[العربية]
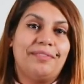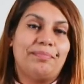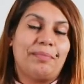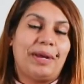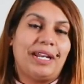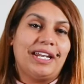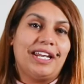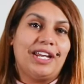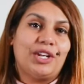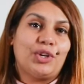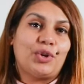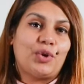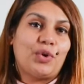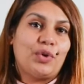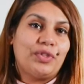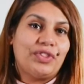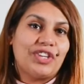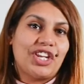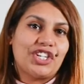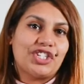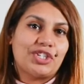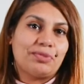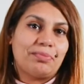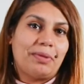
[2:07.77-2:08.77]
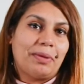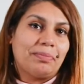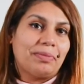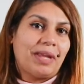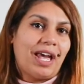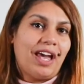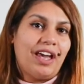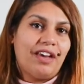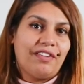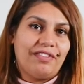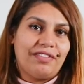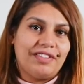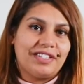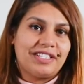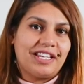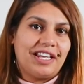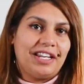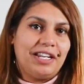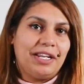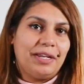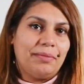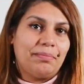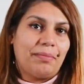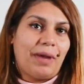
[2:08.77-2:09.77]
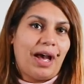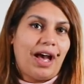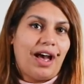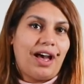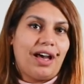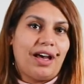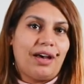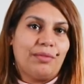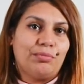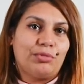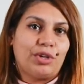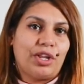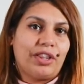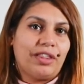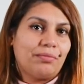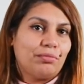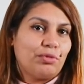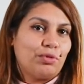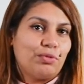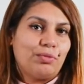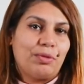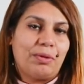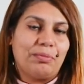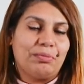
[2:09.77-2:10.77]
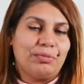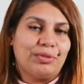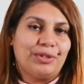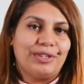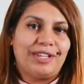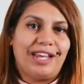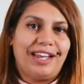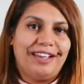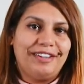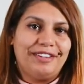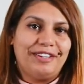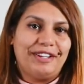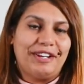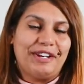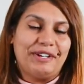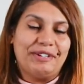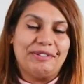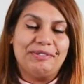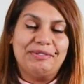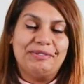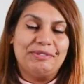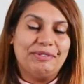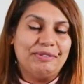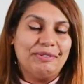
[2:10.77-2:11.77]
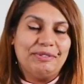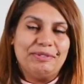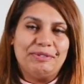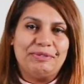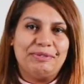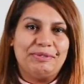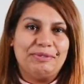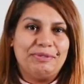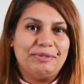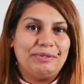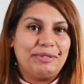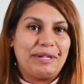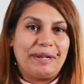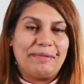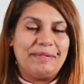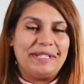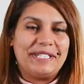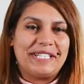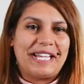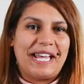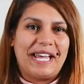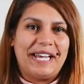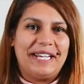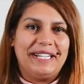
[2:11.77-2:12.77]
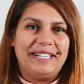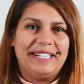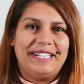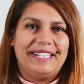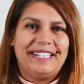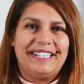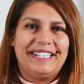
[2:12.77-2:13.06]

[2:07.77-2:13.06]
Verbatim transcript: معناها نخوض تجربه نتاع حفظ السلام مع منظمه الامم المتحده وربي يسهل